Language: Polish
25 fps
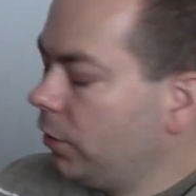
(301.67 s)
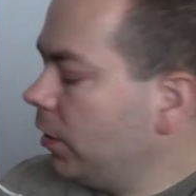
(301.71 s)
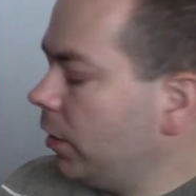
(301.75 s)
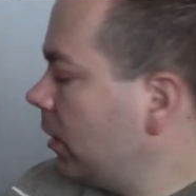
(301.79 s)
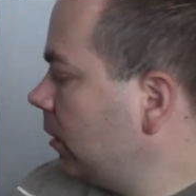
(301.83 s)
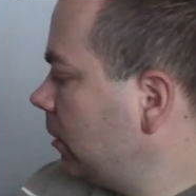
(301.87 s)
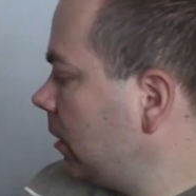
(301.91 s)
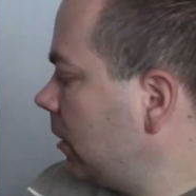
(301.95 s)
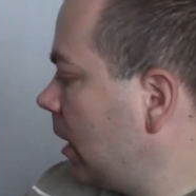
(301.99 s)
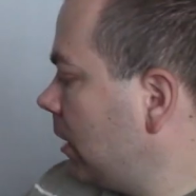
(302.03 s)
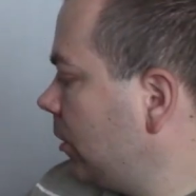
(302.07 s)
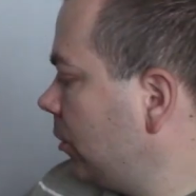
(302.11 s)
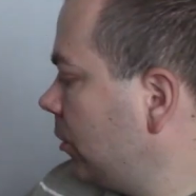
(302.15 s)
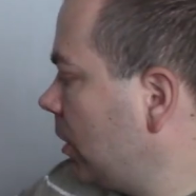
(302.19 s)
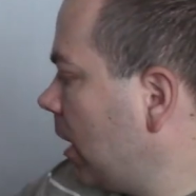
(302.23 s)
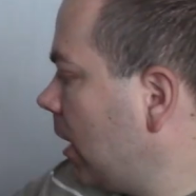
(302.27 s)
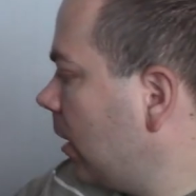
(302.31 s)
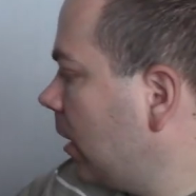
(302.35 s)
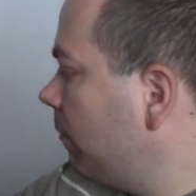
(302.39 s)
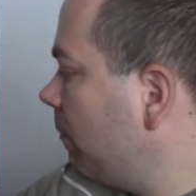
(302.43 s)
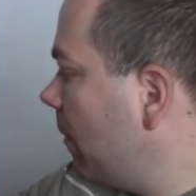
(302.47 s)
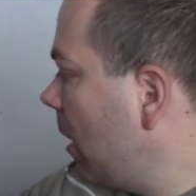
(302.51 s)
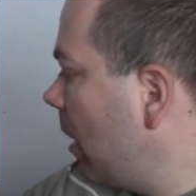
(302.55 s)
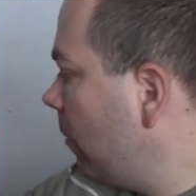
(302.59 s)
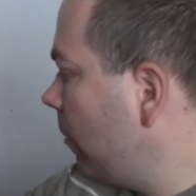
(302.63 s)
to nie jest aż
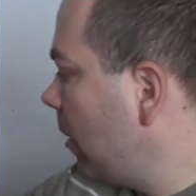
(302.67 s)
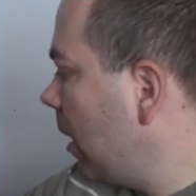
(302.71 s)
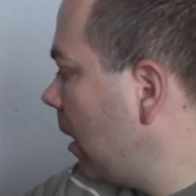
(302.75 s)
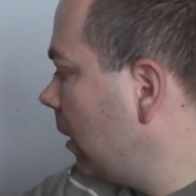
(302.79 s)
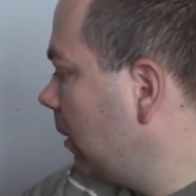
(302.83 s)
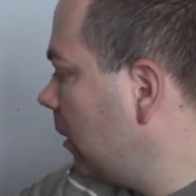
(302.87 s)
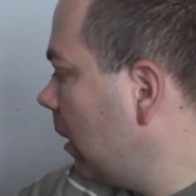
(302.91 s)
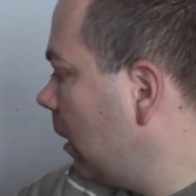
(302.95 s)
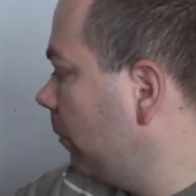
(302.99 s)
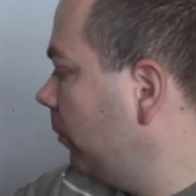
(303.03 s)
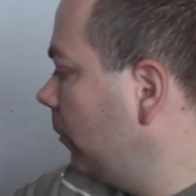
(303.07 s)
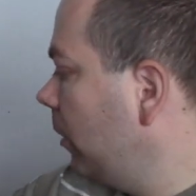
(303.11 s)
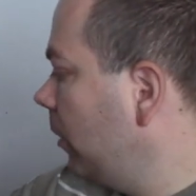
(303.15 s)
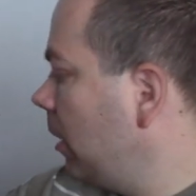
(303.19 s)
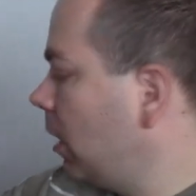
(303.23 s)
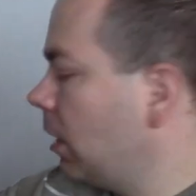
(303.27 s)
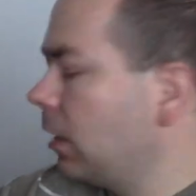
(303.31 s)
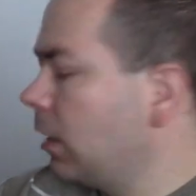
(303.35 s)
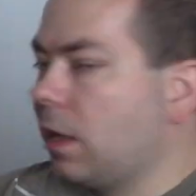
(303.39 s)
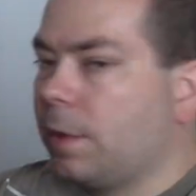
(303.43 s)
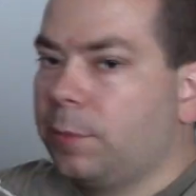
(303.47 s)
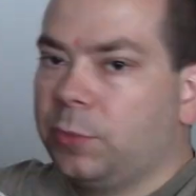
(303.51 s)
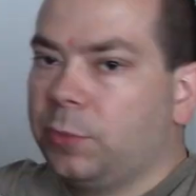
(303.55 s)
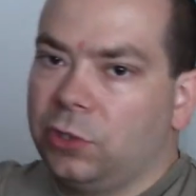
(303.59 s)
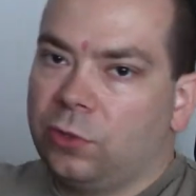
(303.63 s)
tak mały adapter
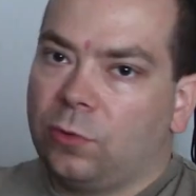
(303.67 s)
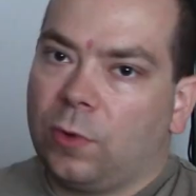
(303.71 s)
jak na